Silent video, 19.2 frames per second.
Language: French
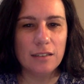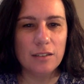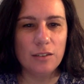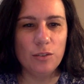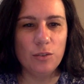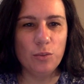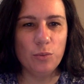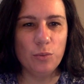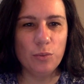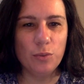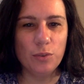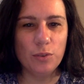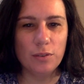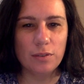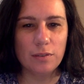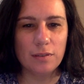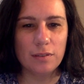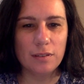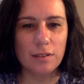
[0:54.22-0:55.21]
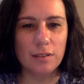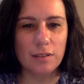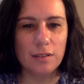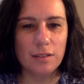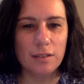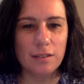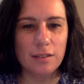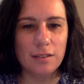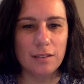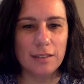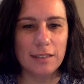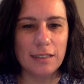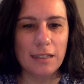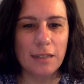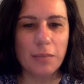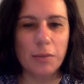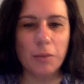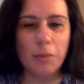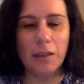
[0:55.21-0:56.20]
donc, euh, c'est
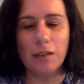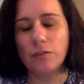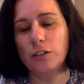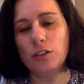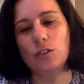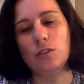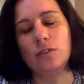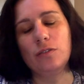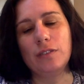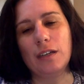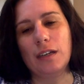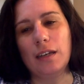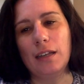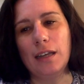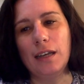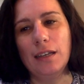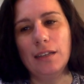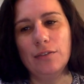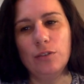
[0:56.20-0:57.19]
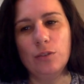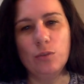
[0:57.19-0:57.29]
la première fois que je fais un live,